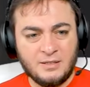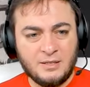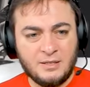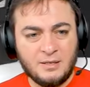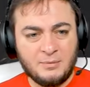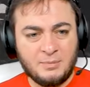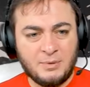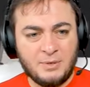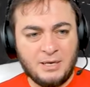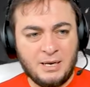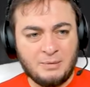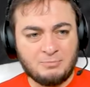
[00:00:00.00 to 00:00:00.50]

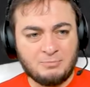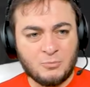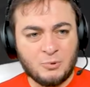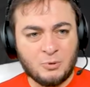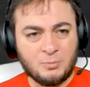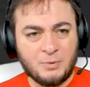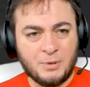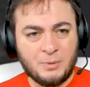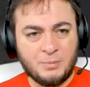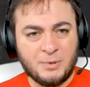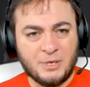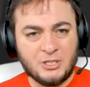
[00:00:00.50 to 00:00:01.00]
Bir
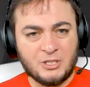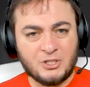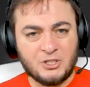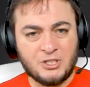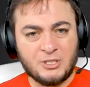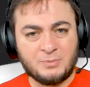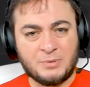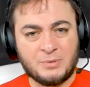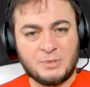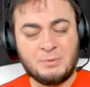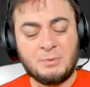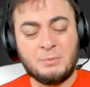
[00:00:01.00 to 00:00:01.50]
laptopla başlayalım.
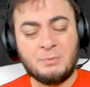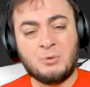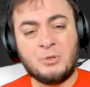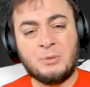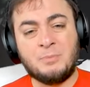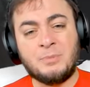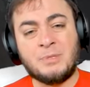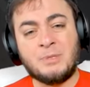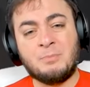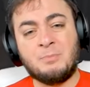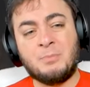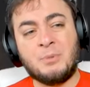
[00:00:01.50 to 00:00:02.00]
Şimdi burada
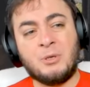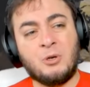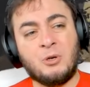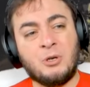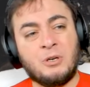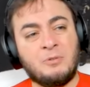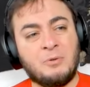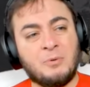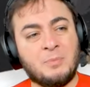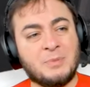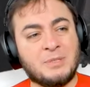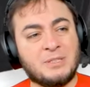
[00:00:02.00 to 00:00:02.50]
bizim bir
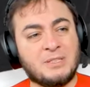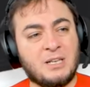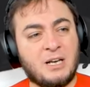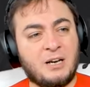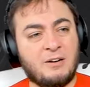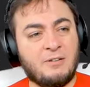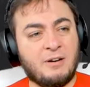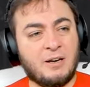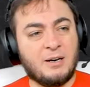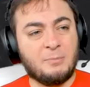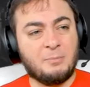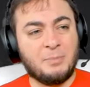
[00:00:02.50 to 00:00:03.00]
görevimiz daha
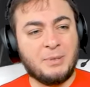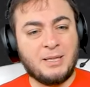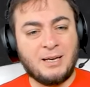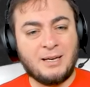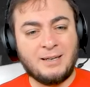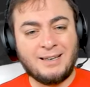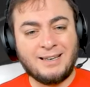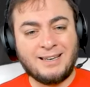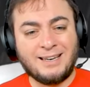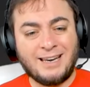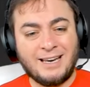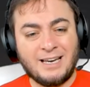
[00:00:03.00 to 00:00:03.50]
var. Bir tane
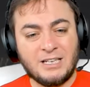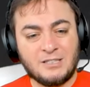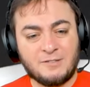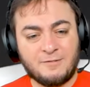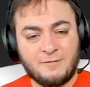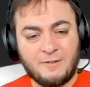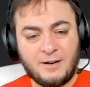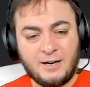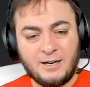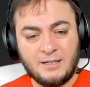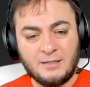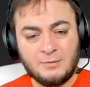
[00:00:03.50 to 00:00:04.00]
case
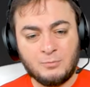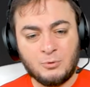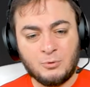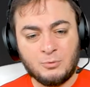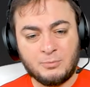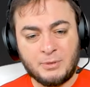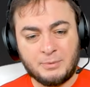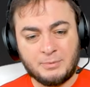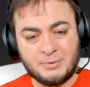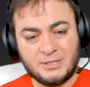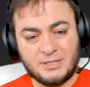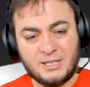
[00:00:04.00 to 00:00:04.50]
file
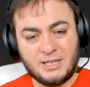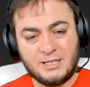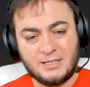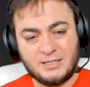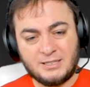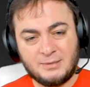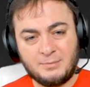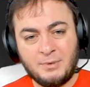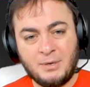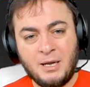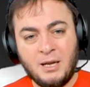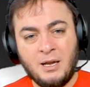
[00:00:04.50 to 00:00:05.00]
bulmamız
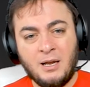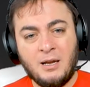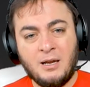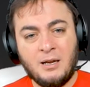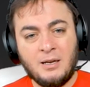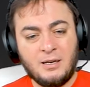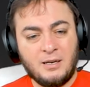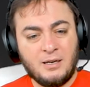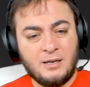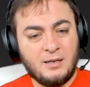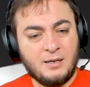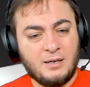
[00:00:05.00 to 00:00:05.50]
lazım.
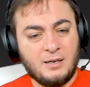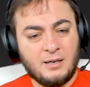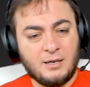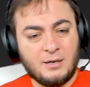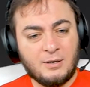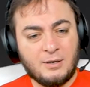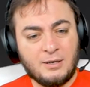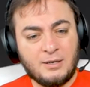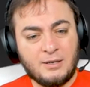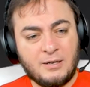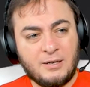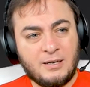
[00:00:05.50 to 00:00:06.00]

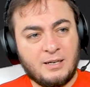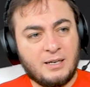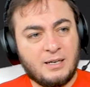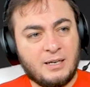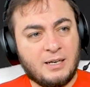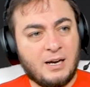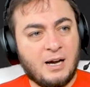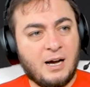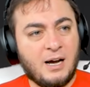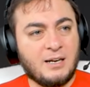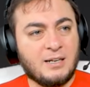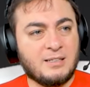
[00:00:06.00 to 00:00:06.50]
E,
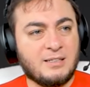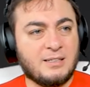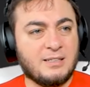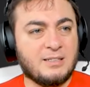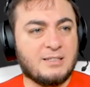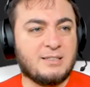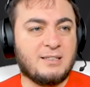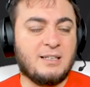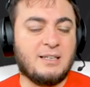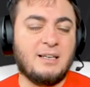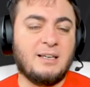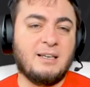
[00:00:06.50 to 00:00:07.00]
artı
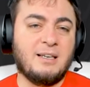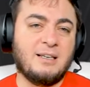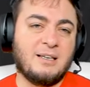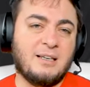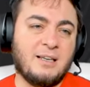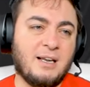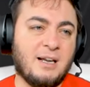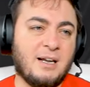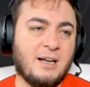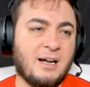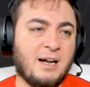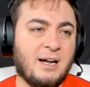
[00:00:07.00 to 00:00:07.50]
işte
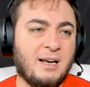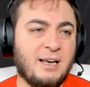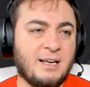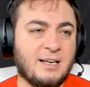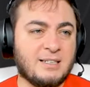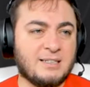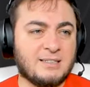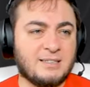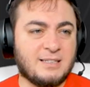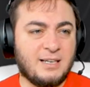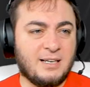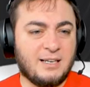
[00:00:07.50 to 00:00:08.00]

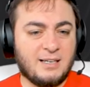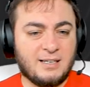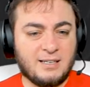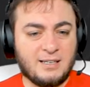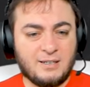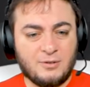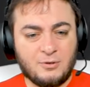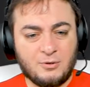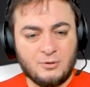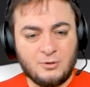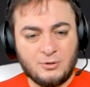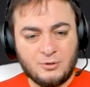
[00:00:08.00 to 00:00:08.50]
Alexa
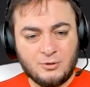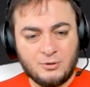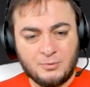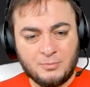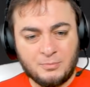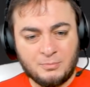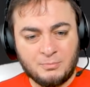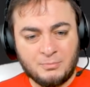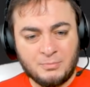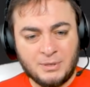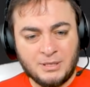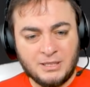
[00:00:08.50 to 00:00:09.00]
o
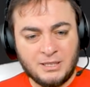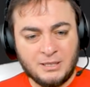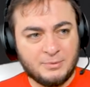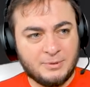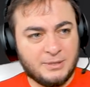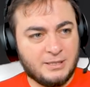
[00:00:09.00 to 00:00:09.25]
madamı.